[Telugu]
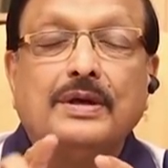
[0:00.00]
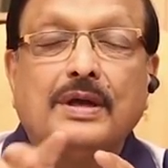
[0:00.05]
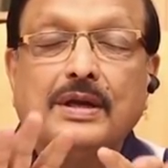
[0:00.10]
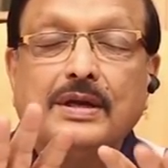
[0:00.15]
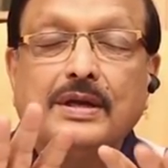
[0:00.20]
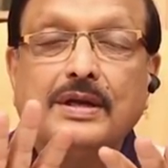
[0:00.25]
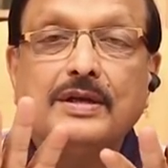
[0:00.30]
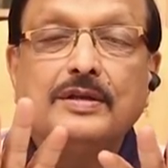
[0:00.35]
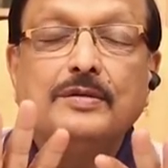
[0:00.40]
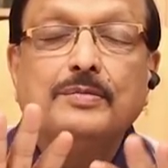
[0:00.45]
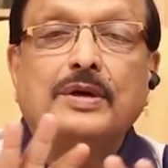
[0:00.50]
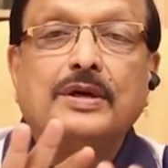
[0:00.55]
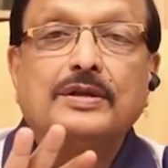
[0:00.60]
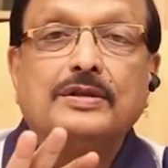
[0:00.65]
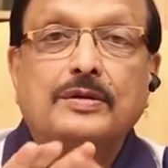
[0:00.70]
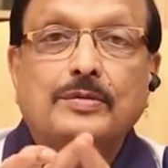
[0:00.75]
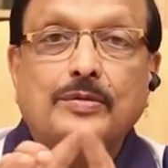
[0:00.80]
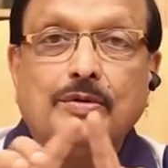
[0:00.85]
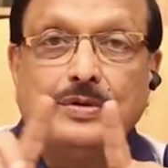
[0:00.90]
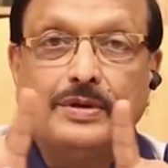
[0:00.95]
నాలుగైదు
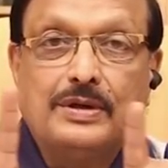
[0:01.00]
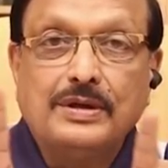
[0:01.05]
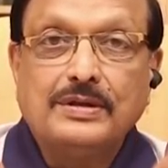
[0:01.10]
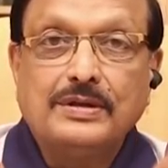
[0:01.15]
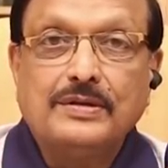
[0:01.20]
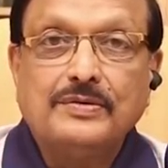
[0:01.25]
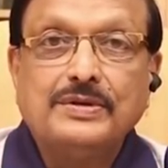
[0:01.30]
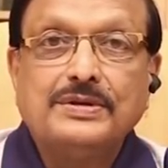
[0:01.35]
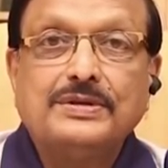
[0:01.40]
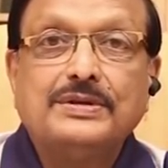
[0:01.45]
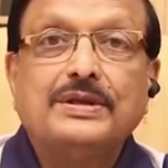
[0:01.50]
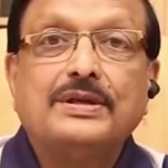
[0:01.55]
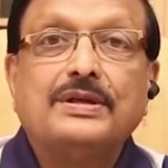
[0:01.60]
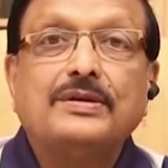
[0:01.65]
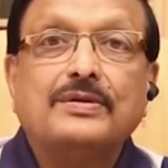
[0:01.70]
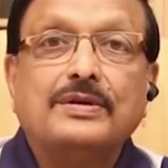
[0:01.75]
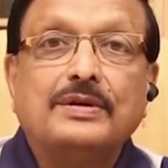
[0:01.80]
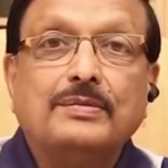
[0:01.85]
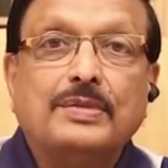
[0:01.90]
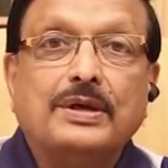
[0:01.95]
బాత్రూంలో ఉన్నంత
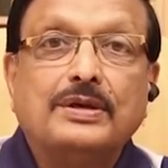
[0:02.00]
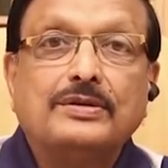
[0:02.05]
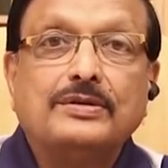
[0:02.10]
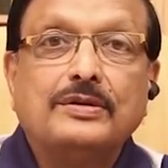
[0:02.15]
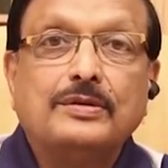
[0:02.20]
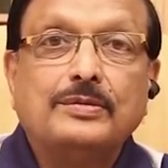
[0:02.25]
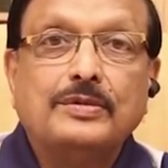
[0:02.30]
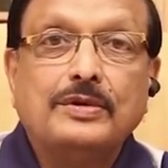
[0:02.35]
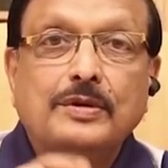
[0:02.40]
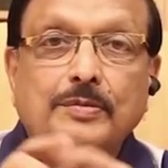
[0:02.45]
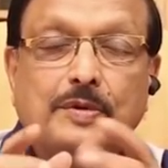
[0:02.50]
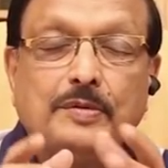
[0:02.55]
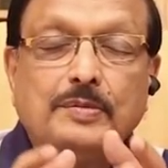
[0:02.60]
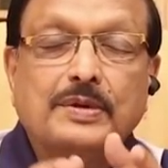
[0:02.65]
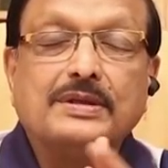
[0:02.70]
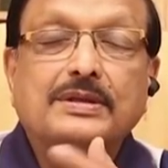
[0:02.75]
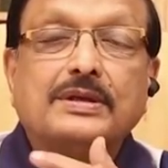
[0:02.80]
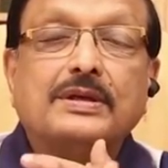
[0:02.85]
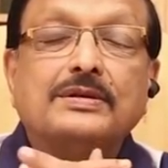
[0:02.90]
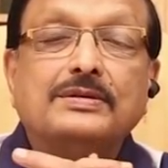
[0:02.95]
విస్తీర్ణం ఉన్న బాత్రూంలో ఇప్పుడు
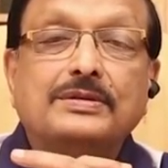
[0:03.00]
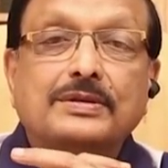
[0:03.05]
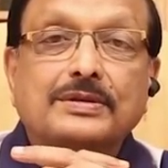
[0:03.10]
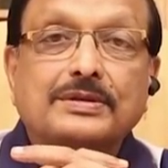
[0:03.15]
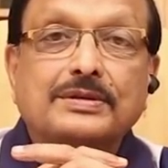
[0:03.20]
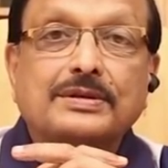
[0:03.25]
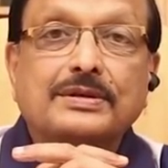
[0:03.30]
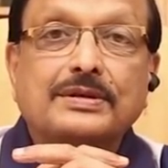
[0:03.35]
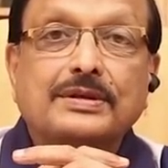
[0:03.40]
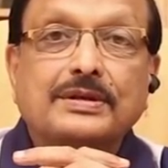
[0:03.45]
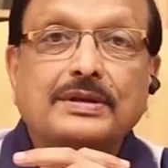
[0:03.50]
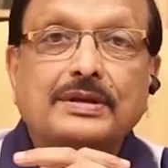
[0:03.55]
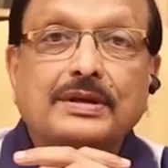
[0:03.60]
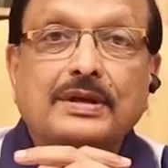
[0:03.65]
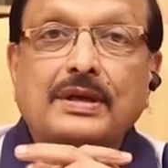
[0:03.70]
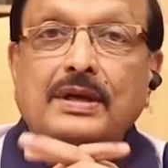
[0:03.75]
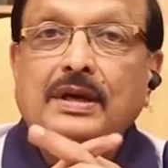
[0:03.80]
బతకాల్సి వచ్చింది